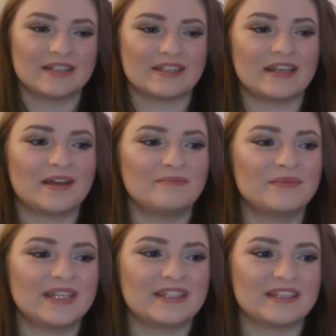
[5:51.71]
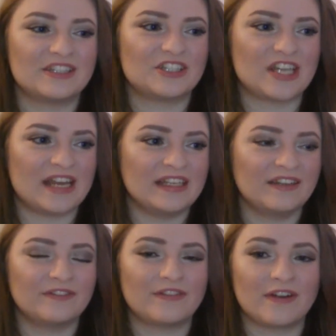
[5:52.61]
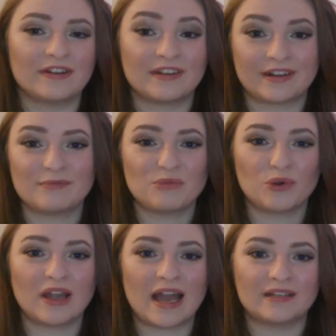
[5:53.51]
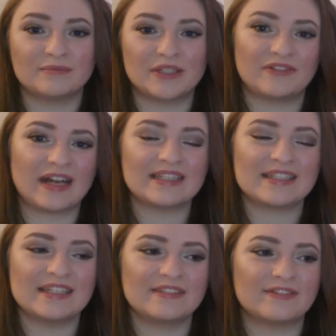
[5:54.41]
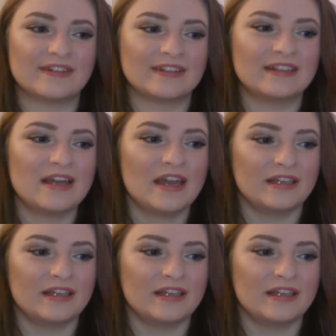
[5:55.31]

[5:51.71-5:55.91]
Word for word: sondern mit Jenny von Regenbogengarten, mit Franzi von